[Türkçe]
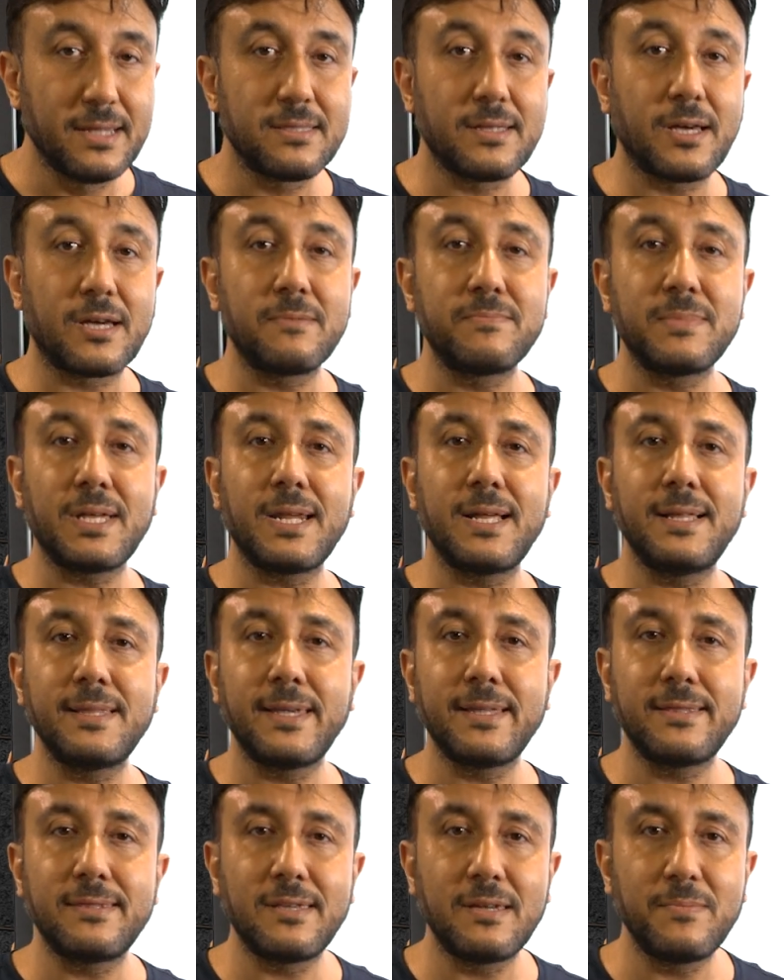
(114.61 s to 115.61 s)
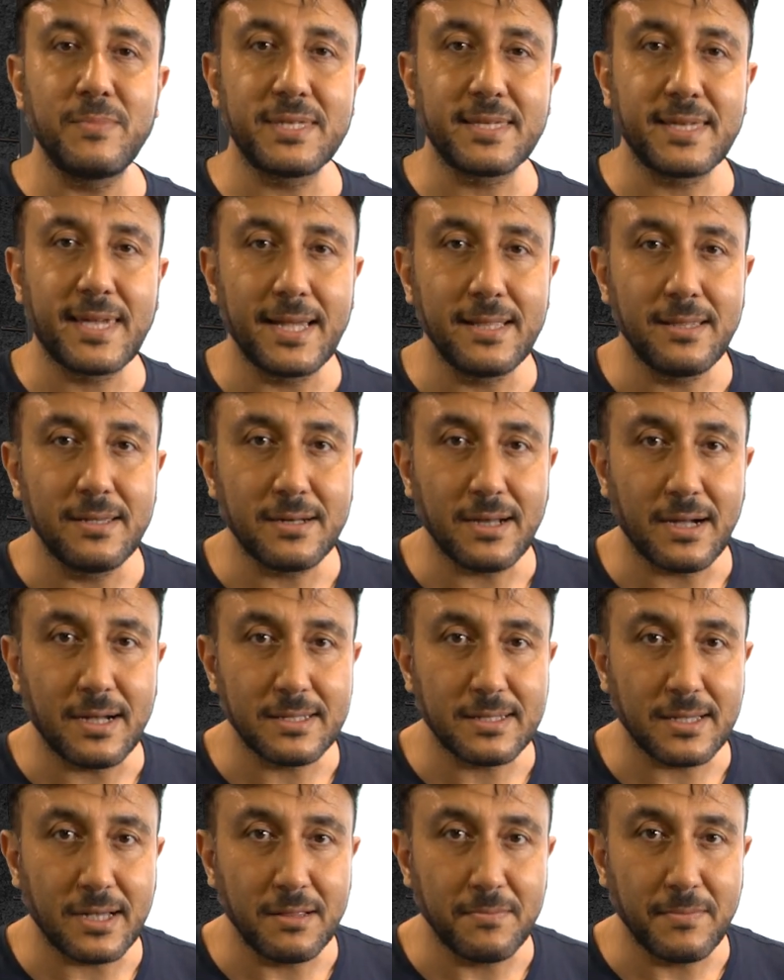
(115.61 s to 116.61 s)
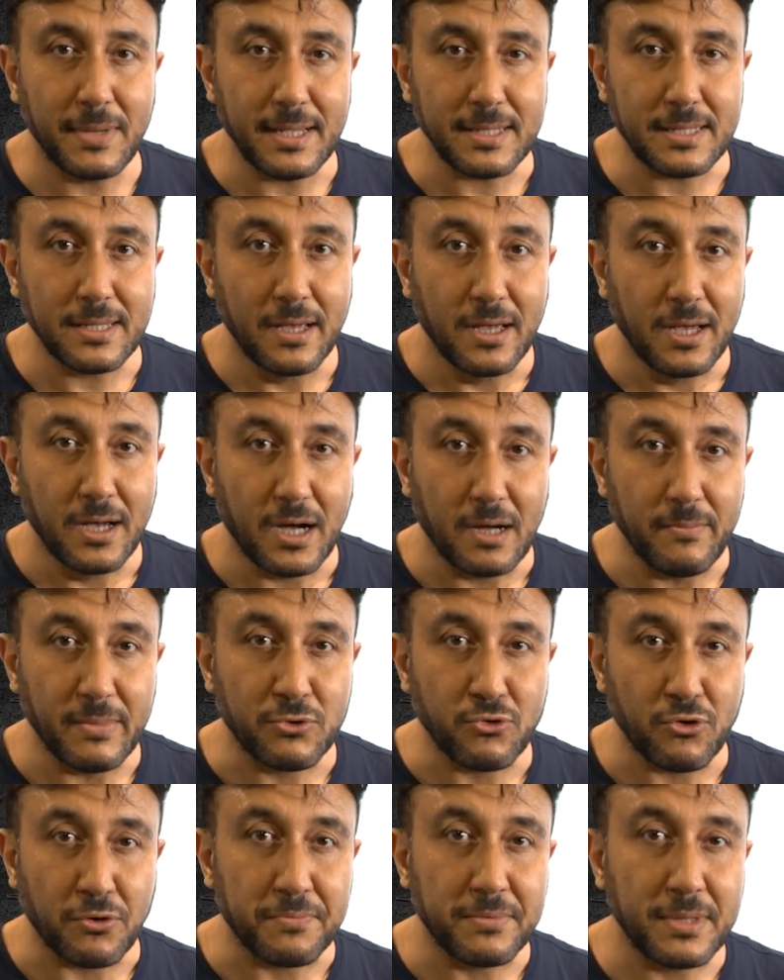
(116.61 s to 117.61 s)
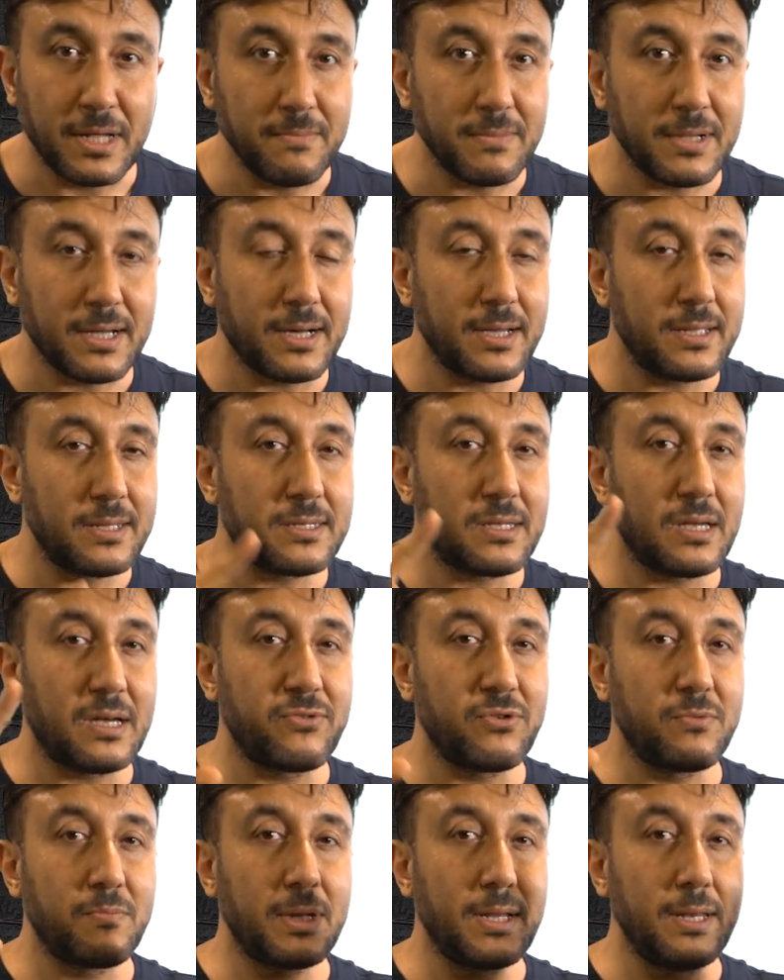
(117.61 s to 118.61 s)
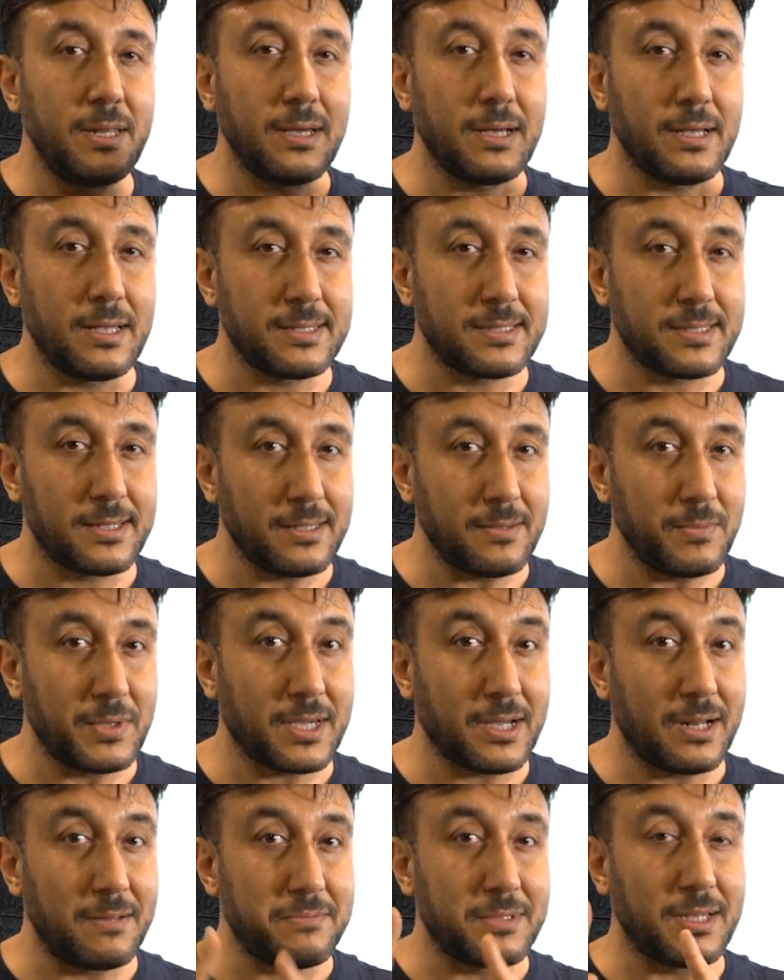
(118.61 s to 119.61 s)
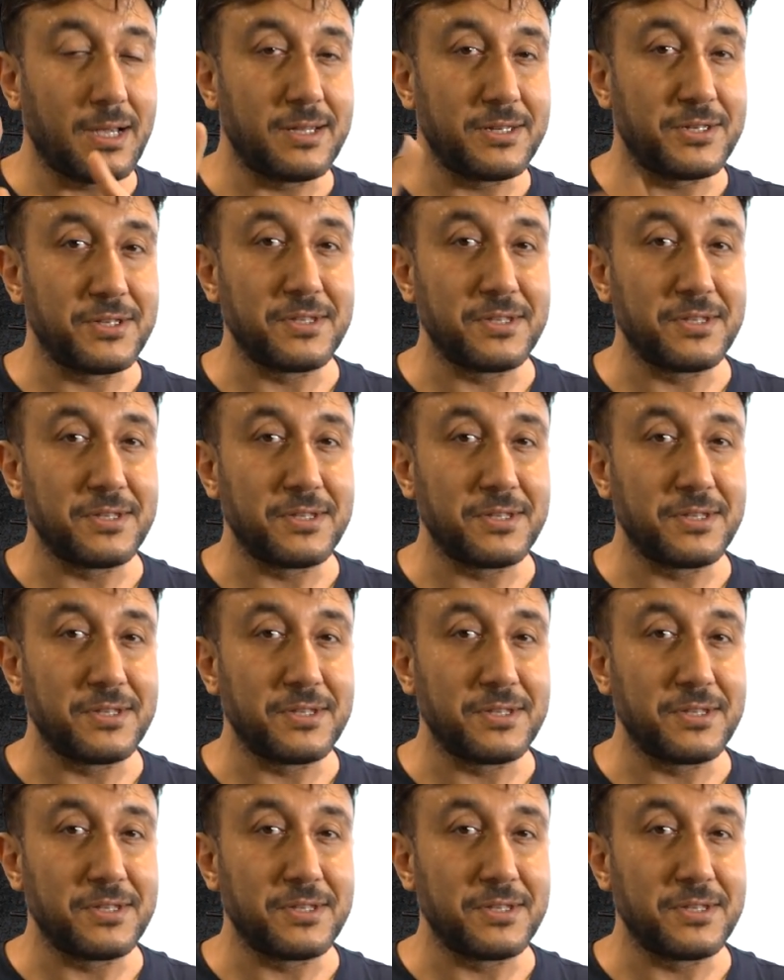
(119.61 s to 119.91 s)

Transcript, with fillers: Tarımdan elde ettiğimiz gelir azalmaz ama toplam gayri safi milli hastada bir kat daha